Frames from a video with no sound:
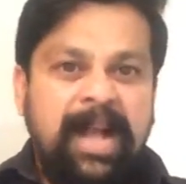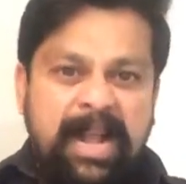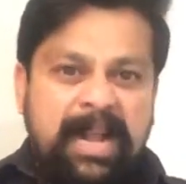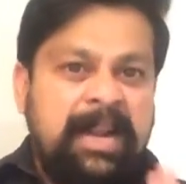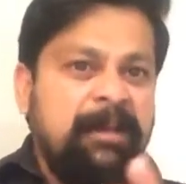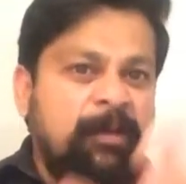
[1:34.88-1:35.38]

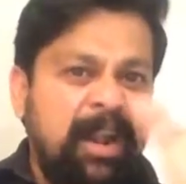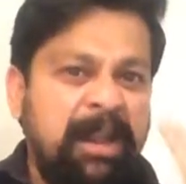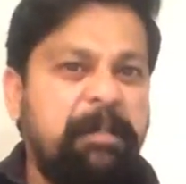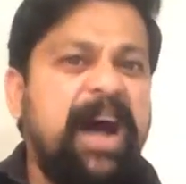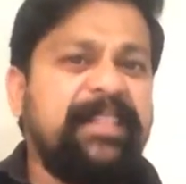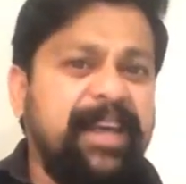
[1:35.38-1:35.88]
అక్కడ వాళ్ళ
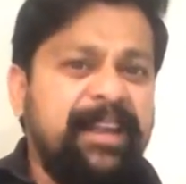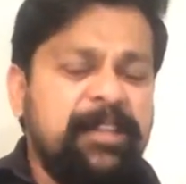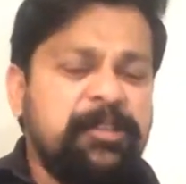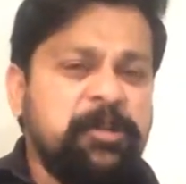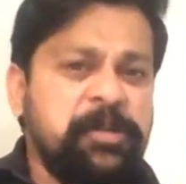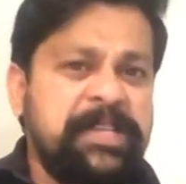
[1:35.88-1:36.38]
బాధలను
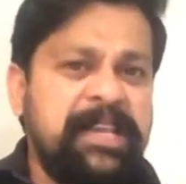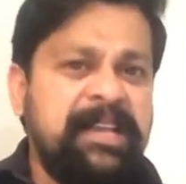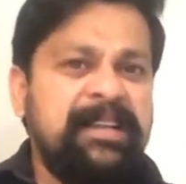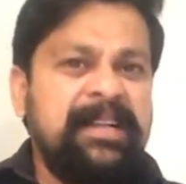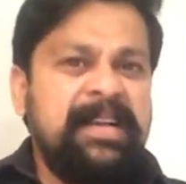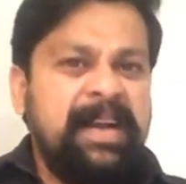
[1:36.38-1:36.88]
చూసి
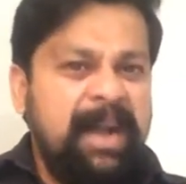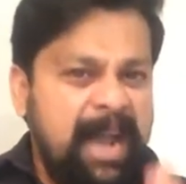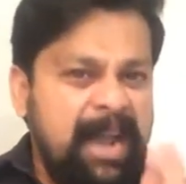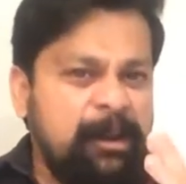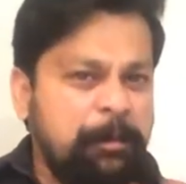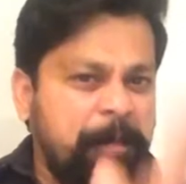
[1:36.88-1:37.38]

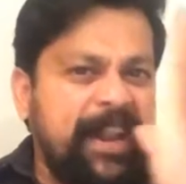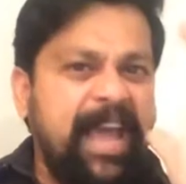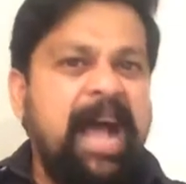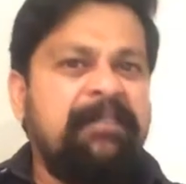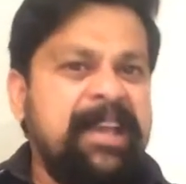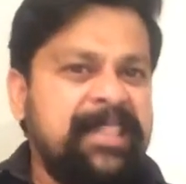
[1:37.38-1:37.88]
వాళ్ళు పడే
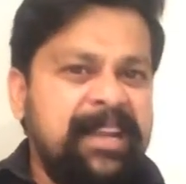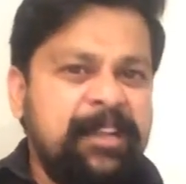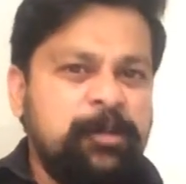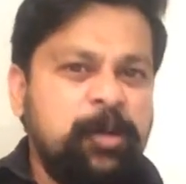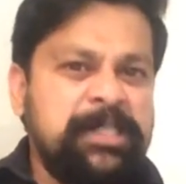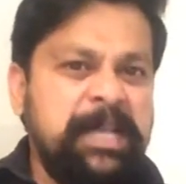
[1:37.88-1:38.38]
ఆవేదన
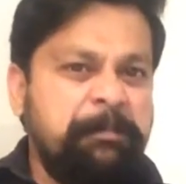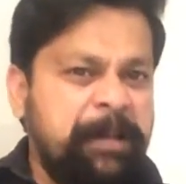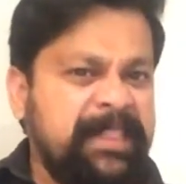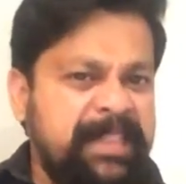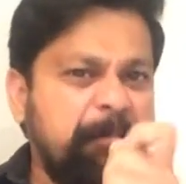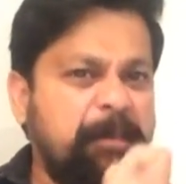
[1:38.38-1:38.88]
చూసి
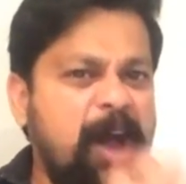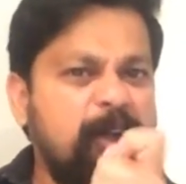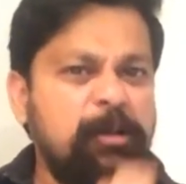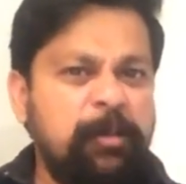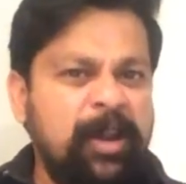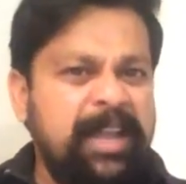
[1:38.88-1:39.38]
ప్రతి
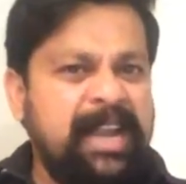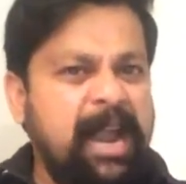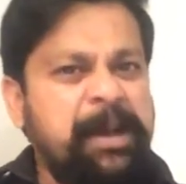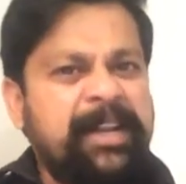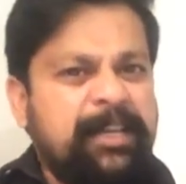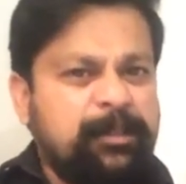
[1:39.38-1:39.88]
మారుమూల
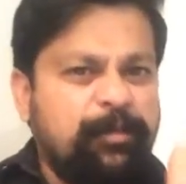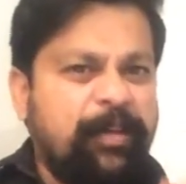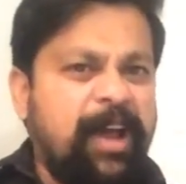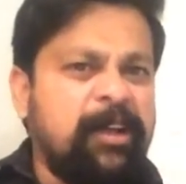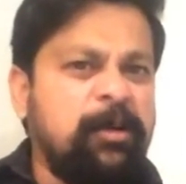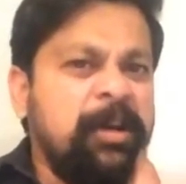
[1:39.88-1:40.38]
గ్రామానికి
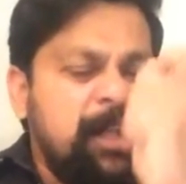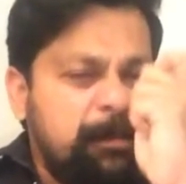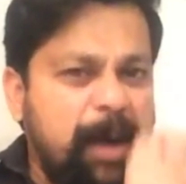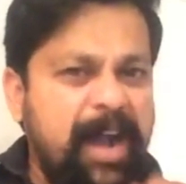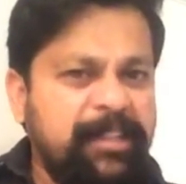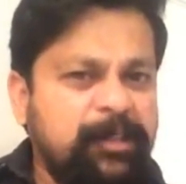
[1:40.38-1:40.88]
తుఫాను
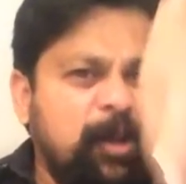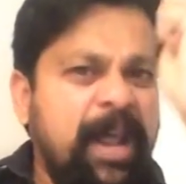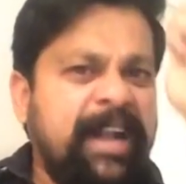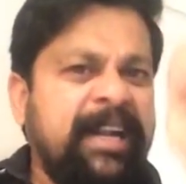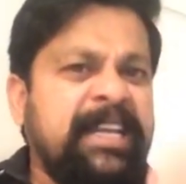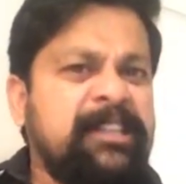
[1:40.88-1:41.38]
బాధితులు
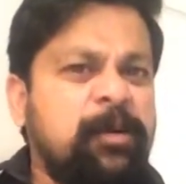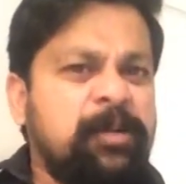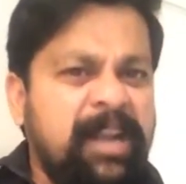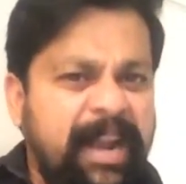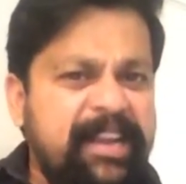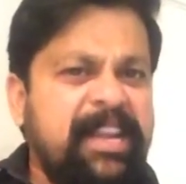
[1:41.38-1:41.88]
ఎక్కడైతే
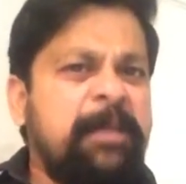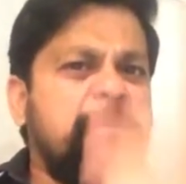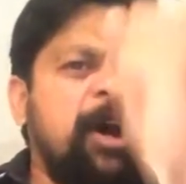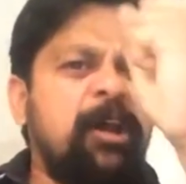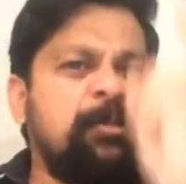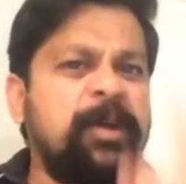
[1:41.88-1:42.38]
ఉన్నారో అన్ని
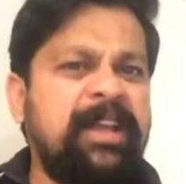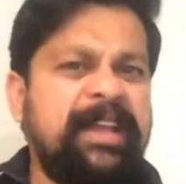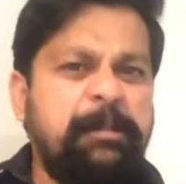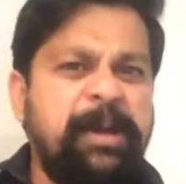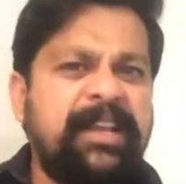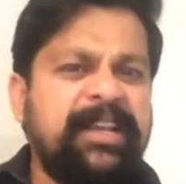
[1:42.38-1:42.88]
మారుమూల
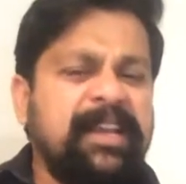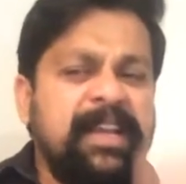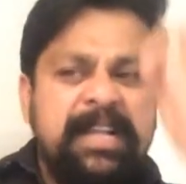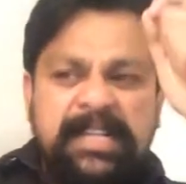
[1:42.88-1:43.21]
గ్రామాలకి